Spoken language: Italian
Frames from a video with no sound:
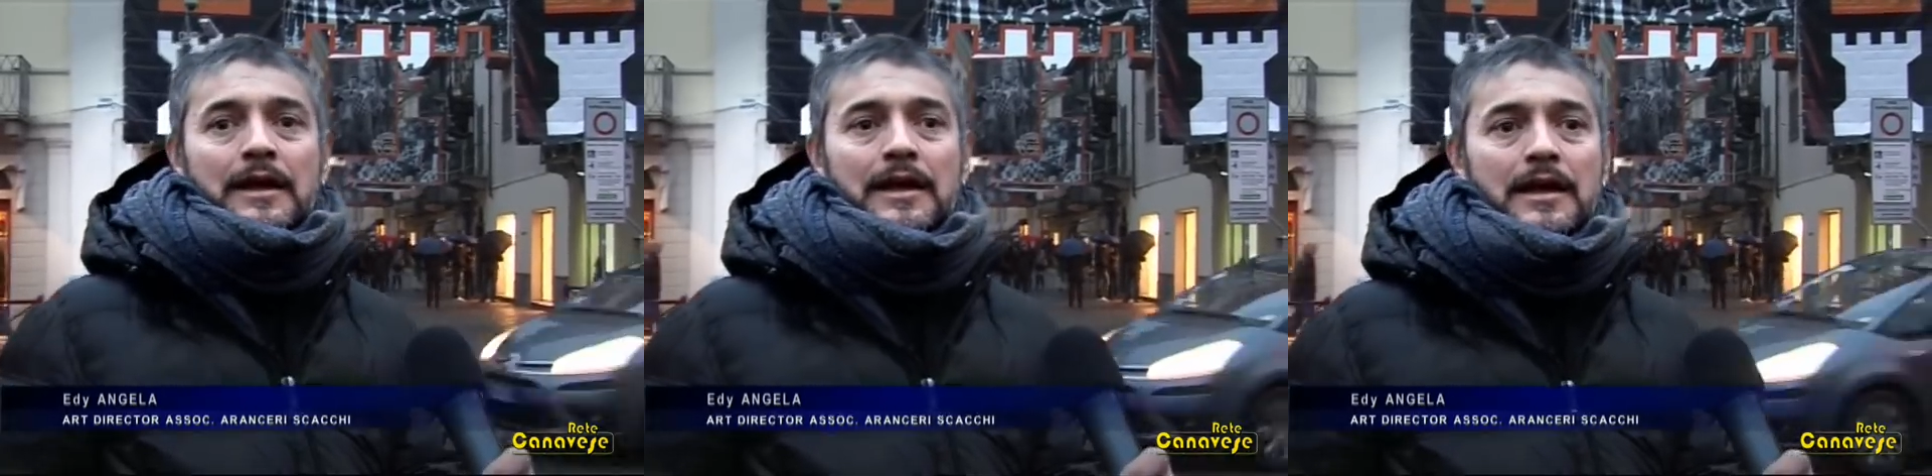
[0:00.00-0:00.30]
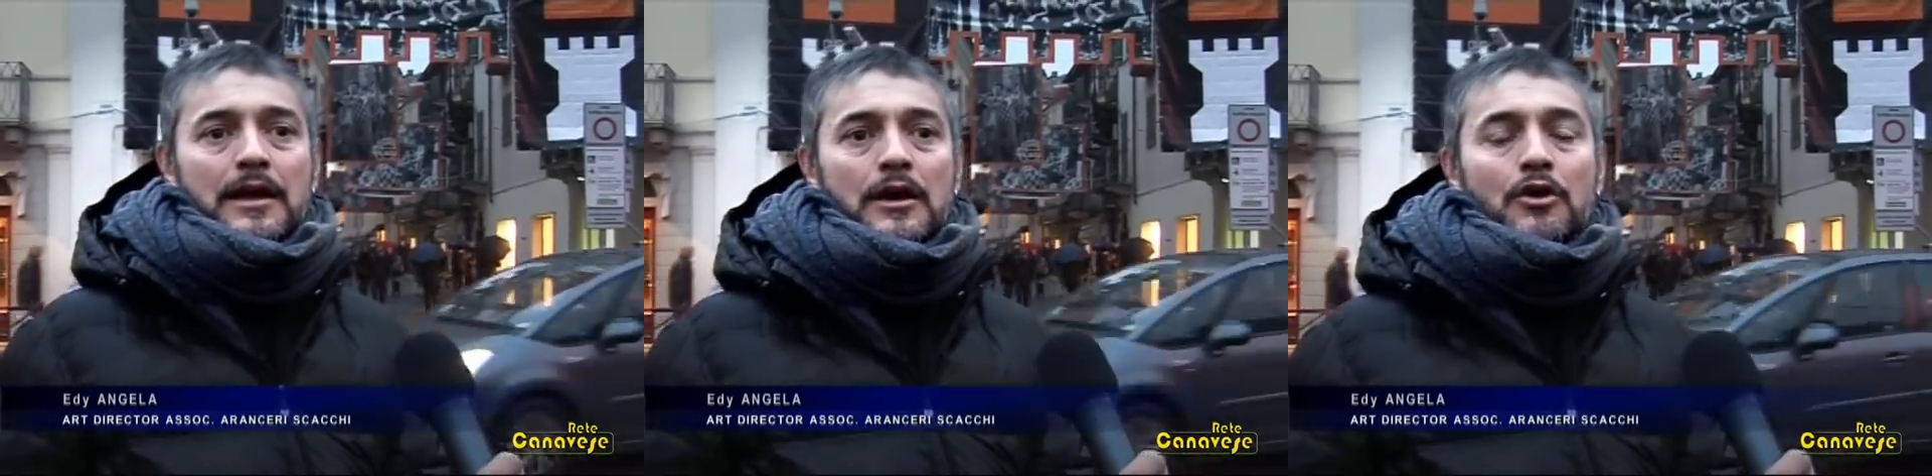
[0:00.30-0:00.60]
E
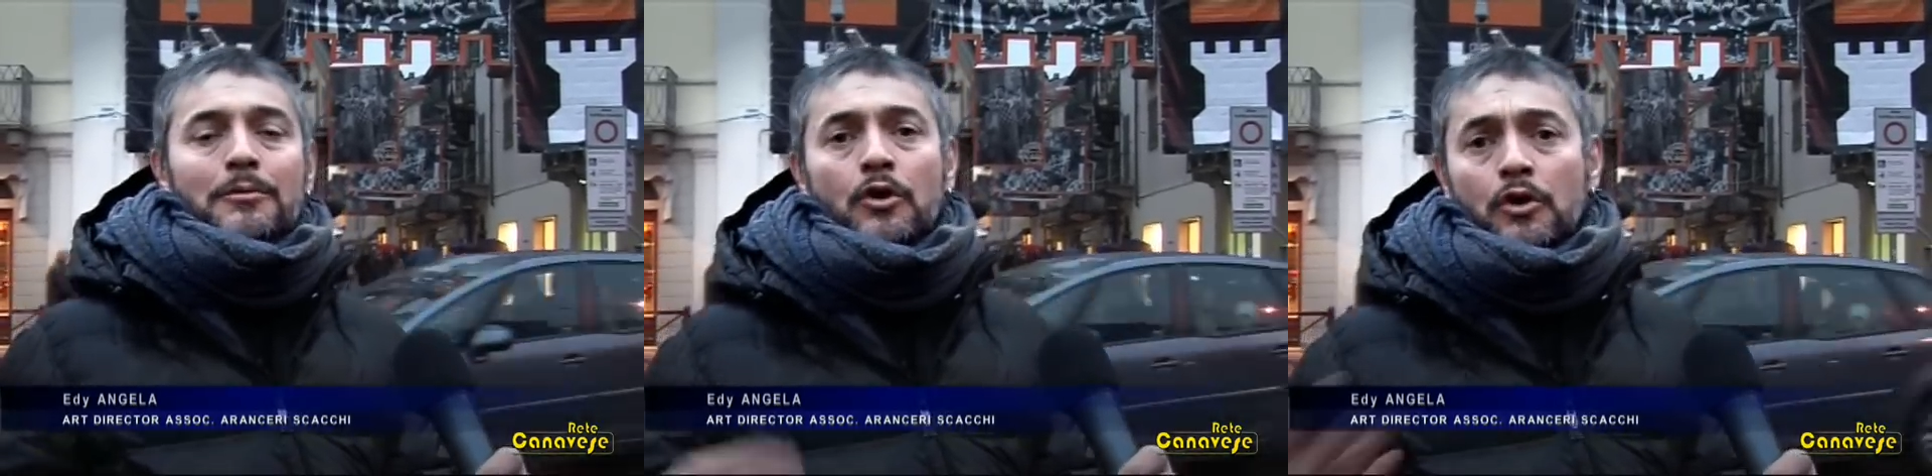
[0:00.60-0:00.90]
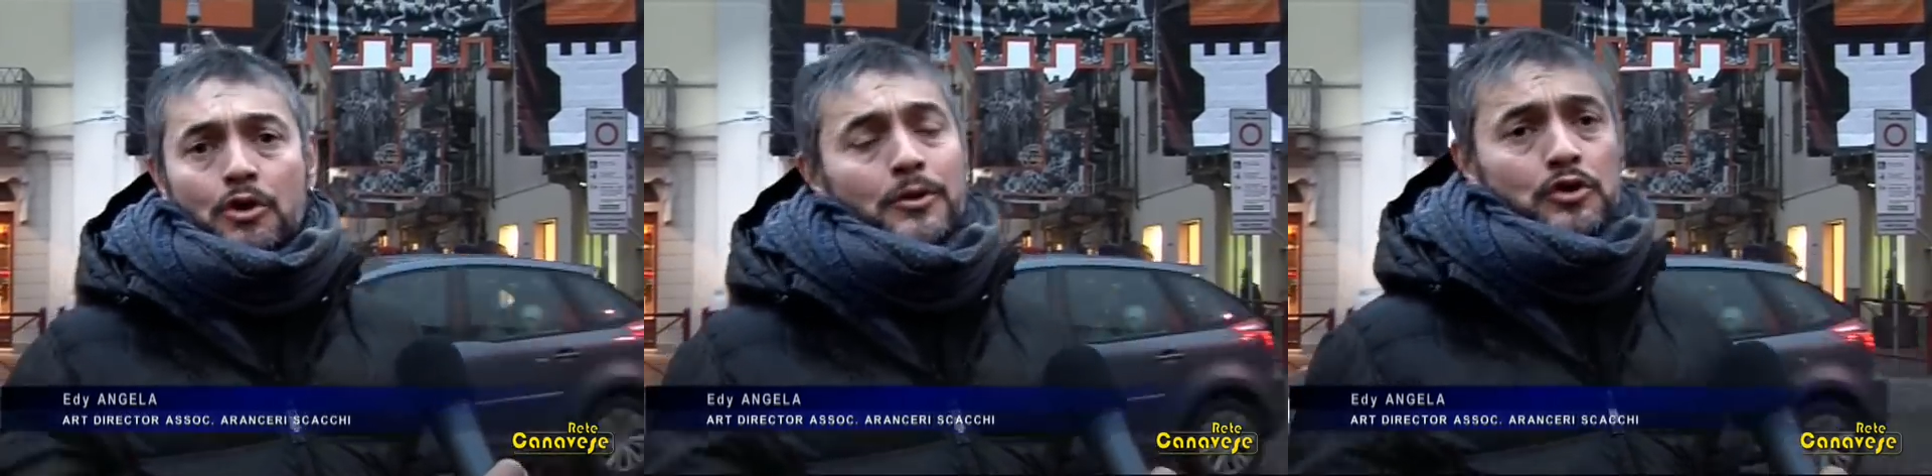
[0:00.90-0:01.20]
eh, come,
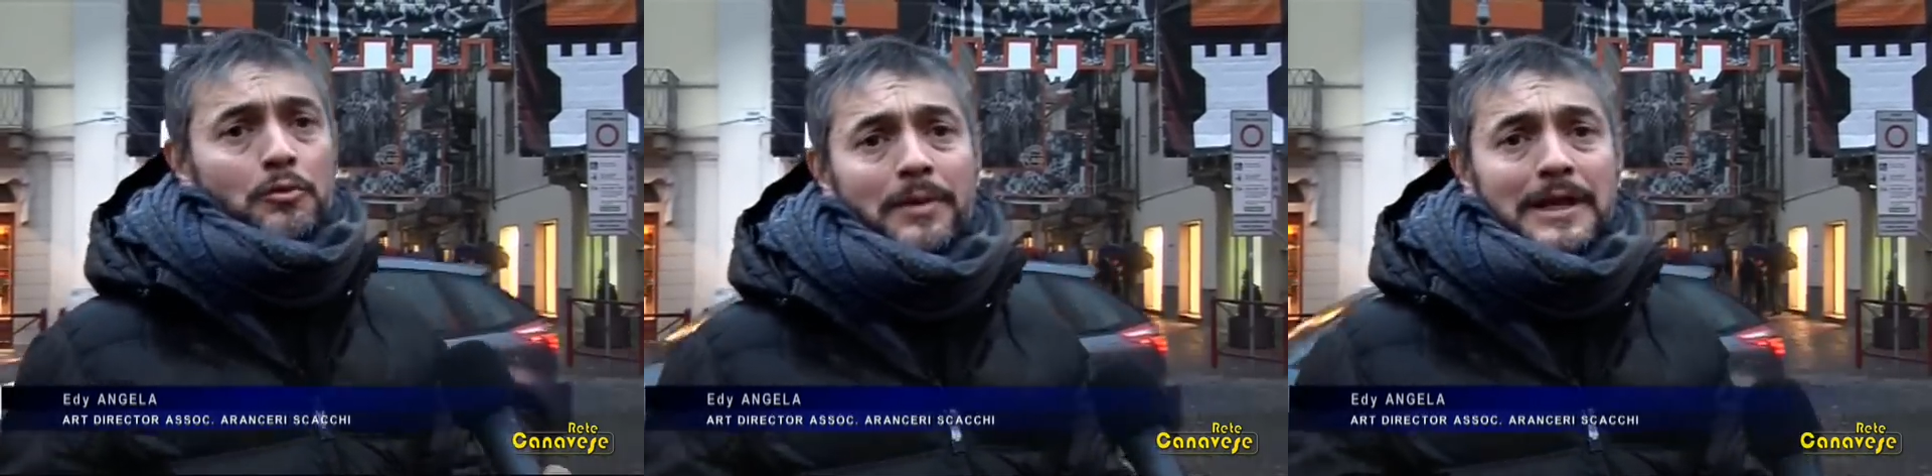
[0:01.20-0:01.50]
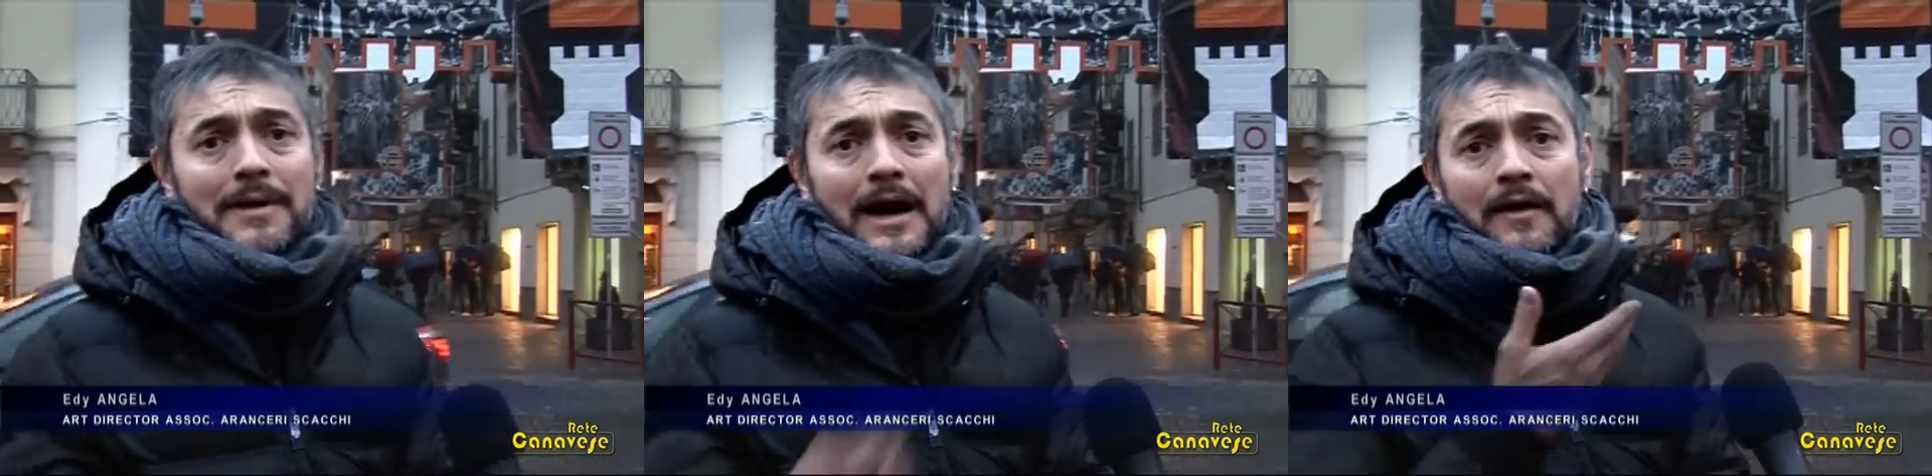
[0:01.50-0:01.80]
ho, come ho detto
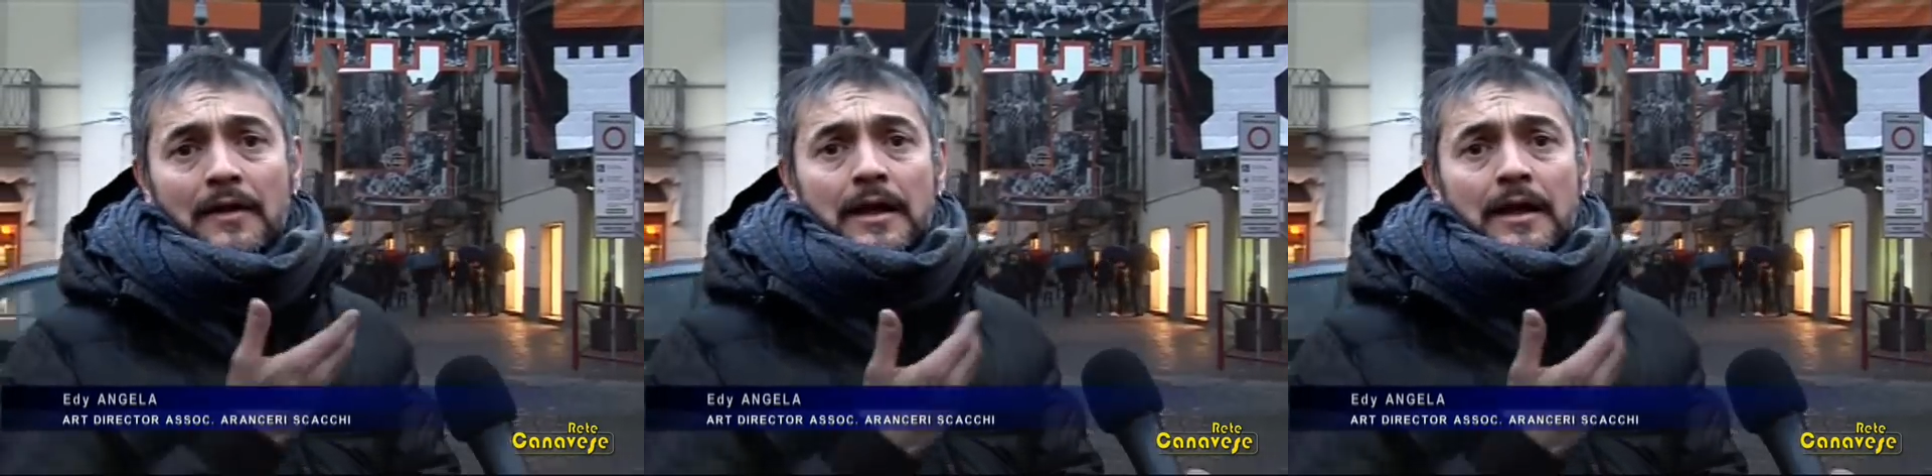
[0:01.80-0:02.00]
prima,